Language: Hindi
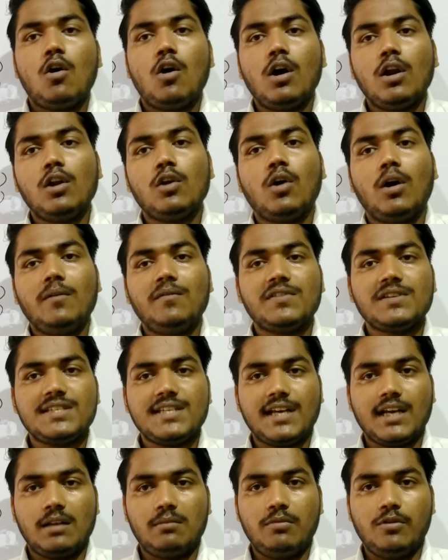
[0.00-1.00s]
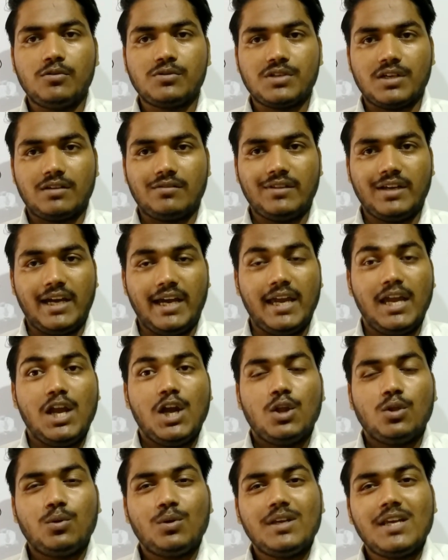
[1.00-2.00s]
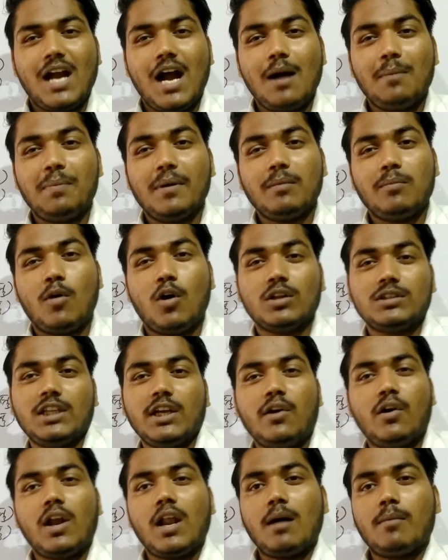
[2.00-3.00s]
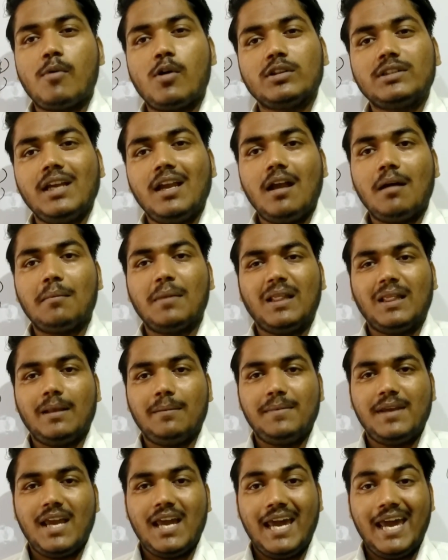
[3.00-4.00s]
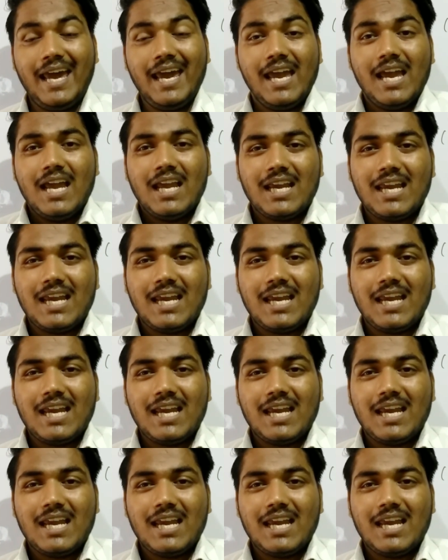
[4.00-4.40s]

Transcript: और नॉन फिजिकल भी हो सकता है तो यहां पर भौतिक और अभौतिक का मतलब यह है